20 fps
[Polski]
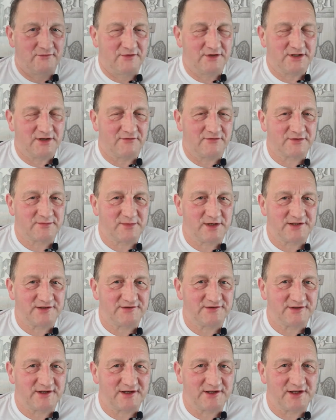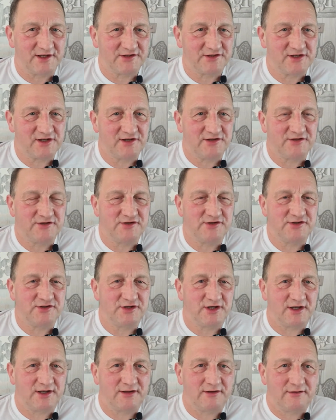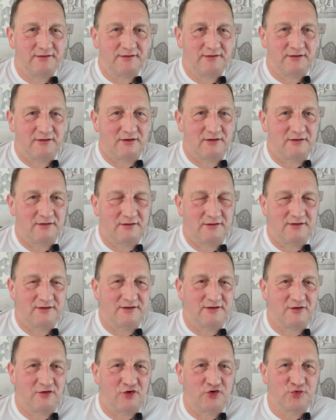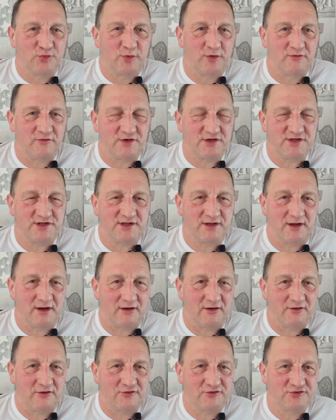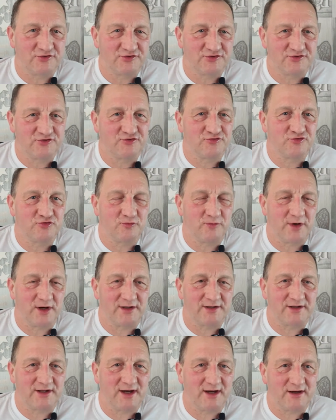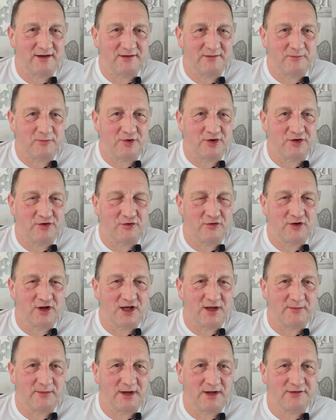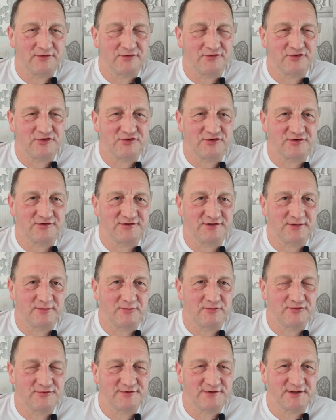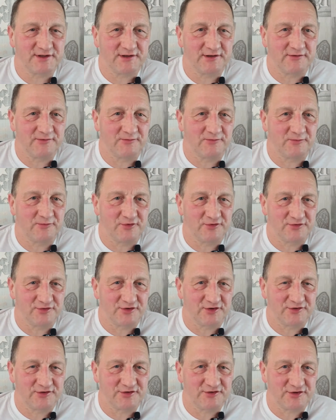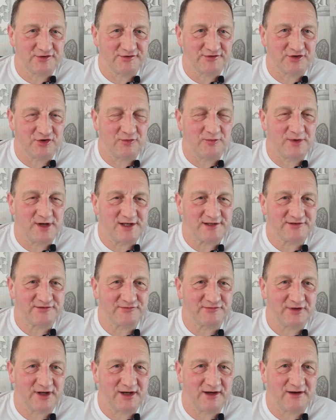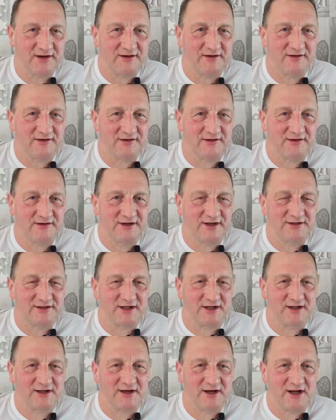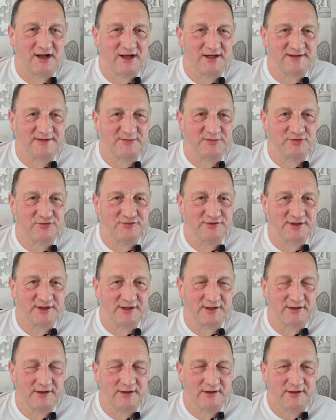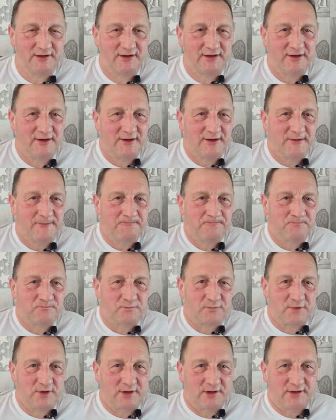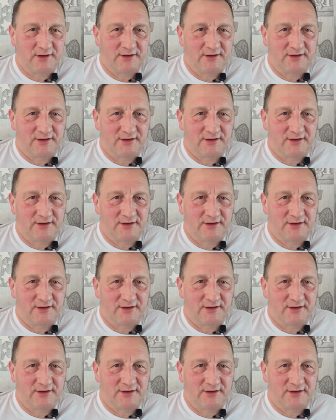Witam Was bardzo serdecznie. Dzisiaj y, odpowiedź na, od, z YouTube'a na mojego claima dotyczącej muzyki, dotyczącej obrazu na kanale Relax Music. Y,